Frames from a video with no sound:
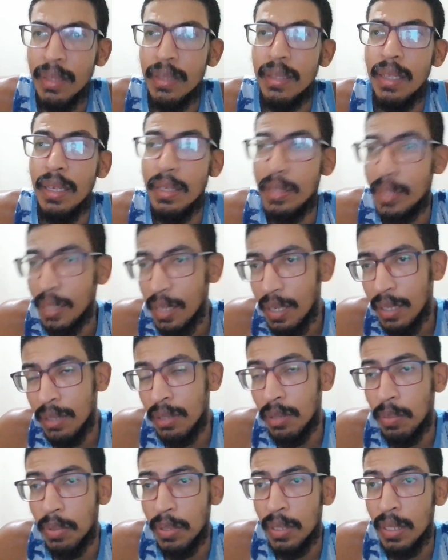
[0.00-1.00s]
Tá
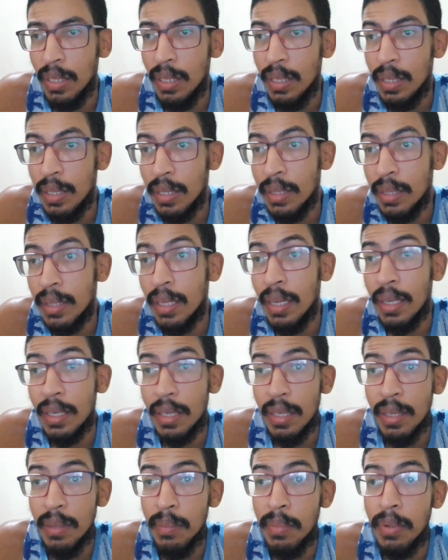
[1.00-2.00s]
certo, eu poderia estar
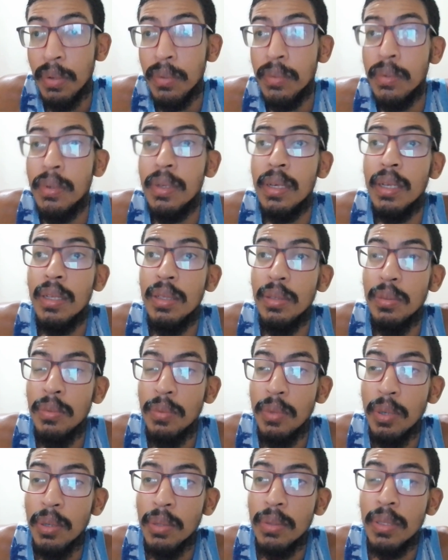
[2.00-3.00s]
aqui
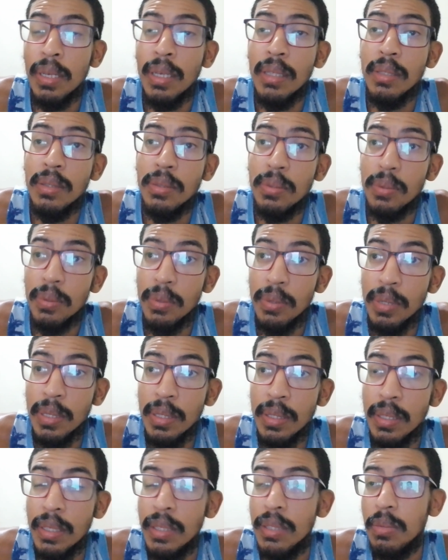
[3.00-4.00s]
procurando outras
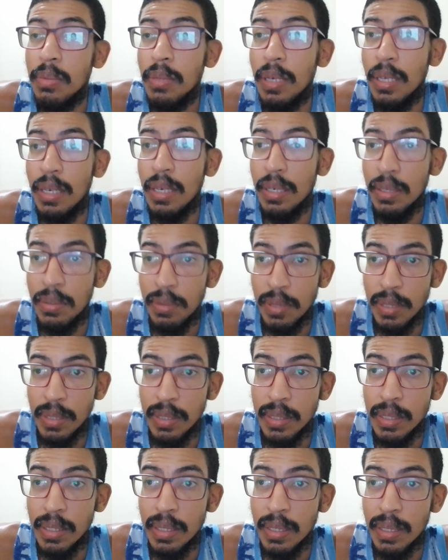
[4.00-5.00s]
coisas para
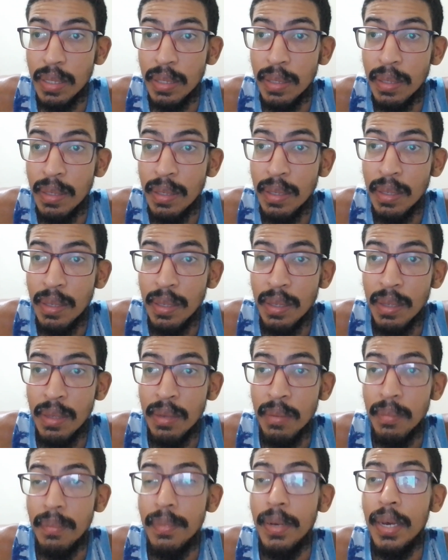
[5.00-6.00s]
fazer
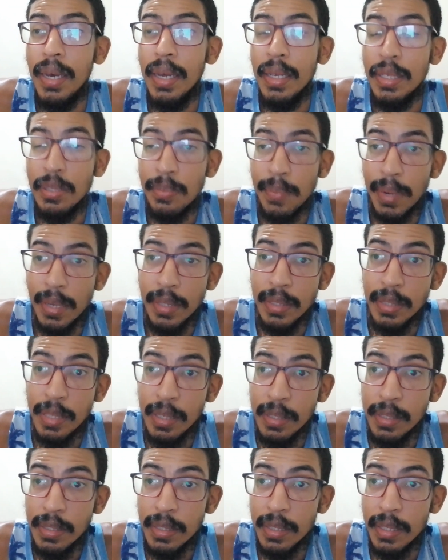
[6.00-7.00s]
mas para
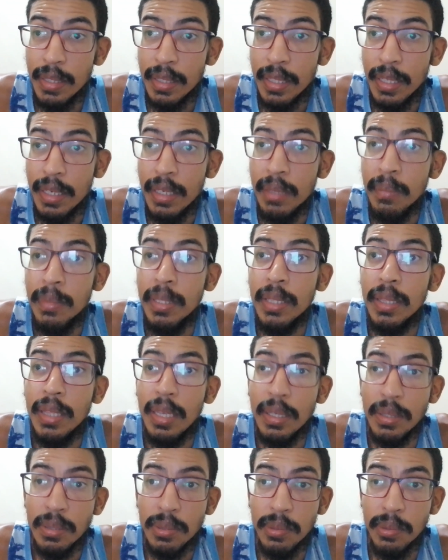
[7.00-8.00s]
gente que tem
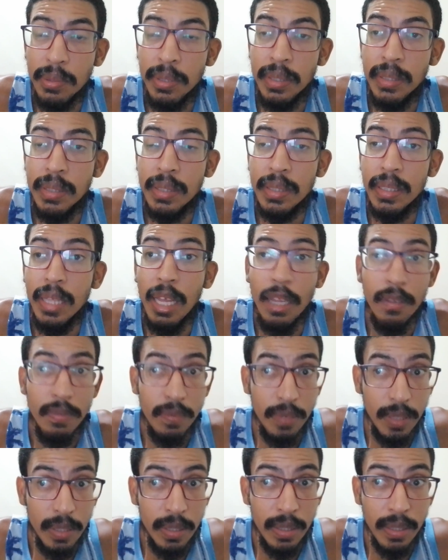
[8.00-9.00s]
limitações na
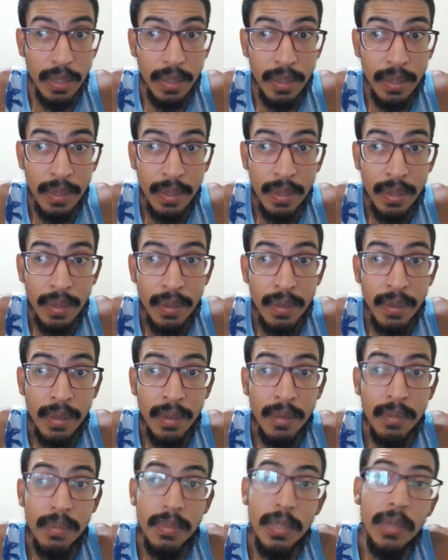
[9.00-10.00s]
vida,
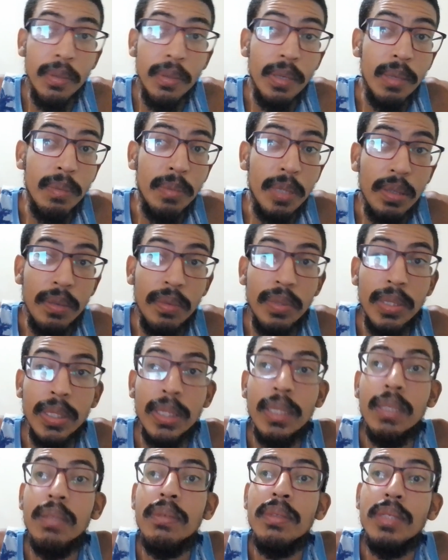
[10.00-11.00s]
meu amigo,
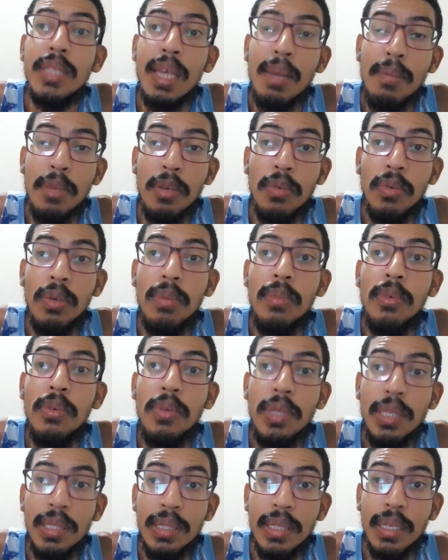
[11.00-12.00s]
você não sabe
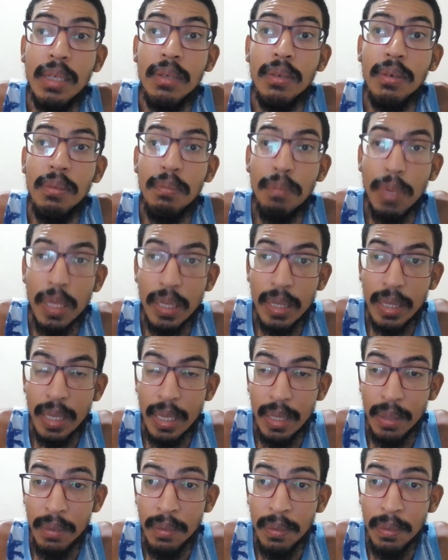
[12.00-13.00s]
como isso é
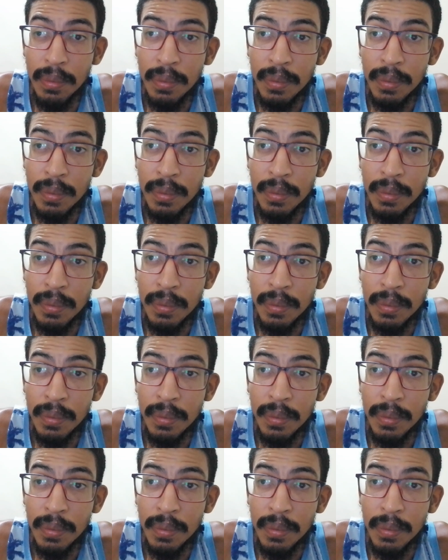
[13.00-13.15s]
complicado.